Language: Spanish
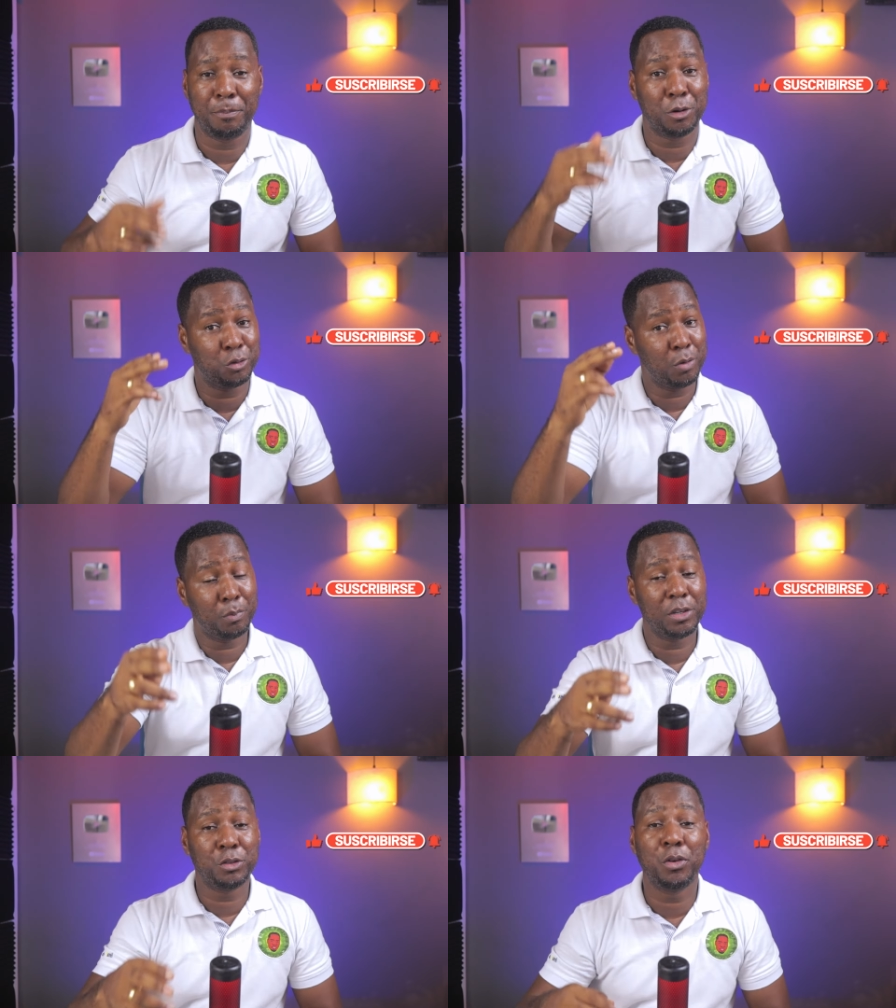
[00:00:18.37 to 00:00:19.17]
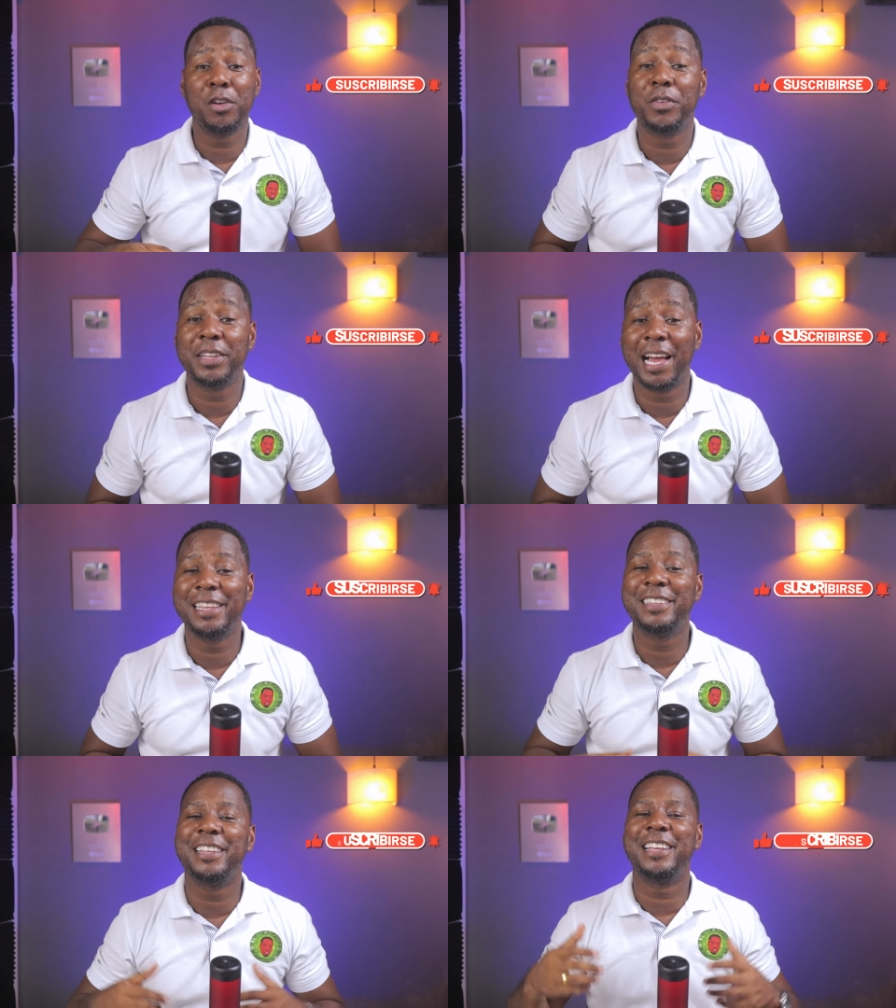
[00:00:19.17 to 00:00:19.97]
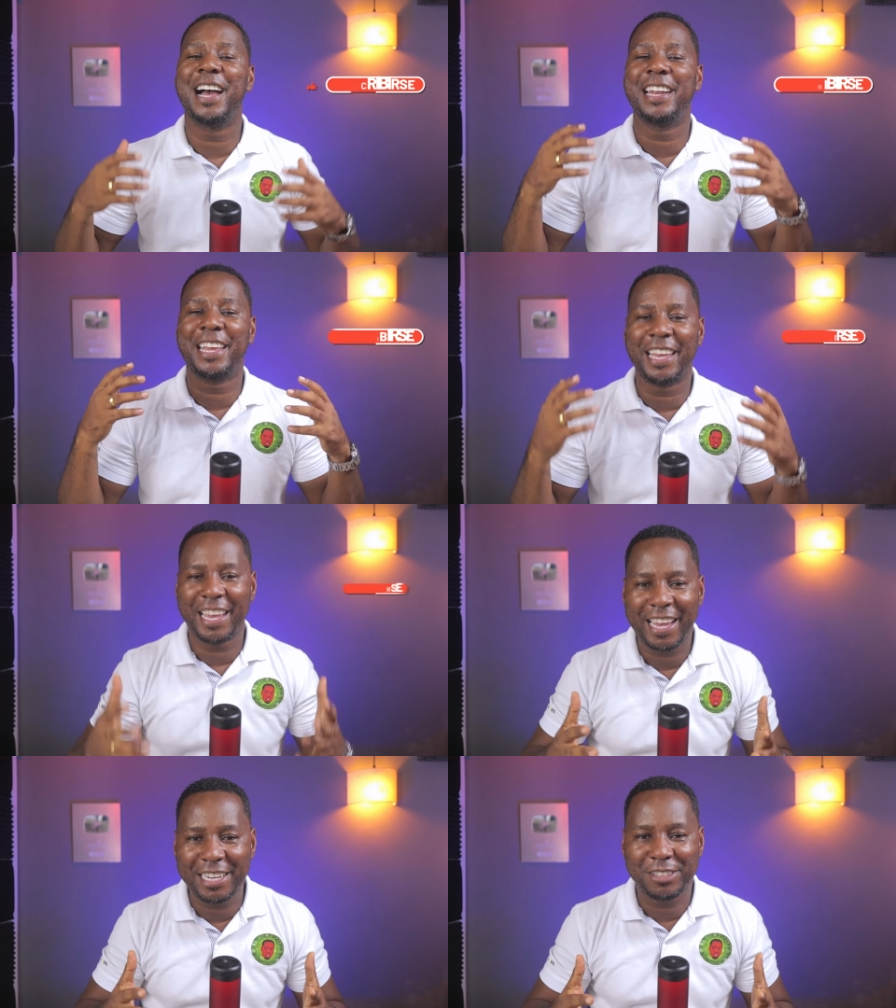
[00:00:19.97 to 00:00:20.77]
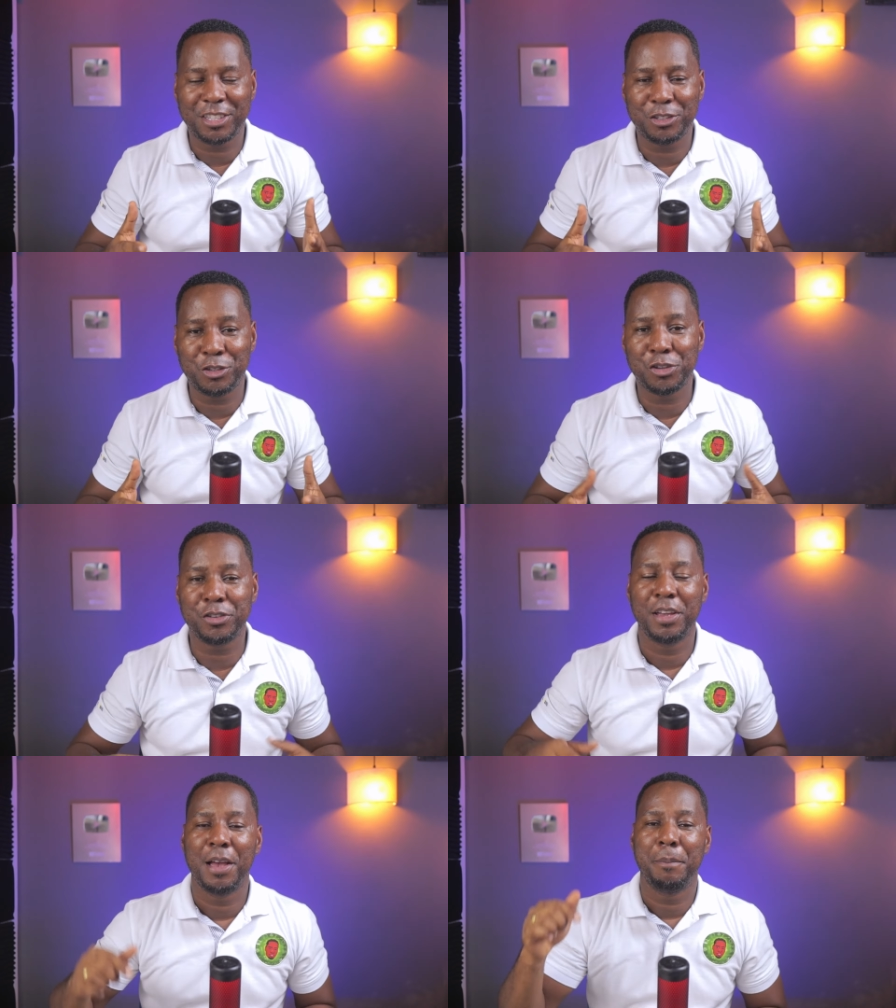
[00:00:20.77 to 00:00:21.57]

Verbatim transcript: Por supuesto, al final te dejaré ejercicios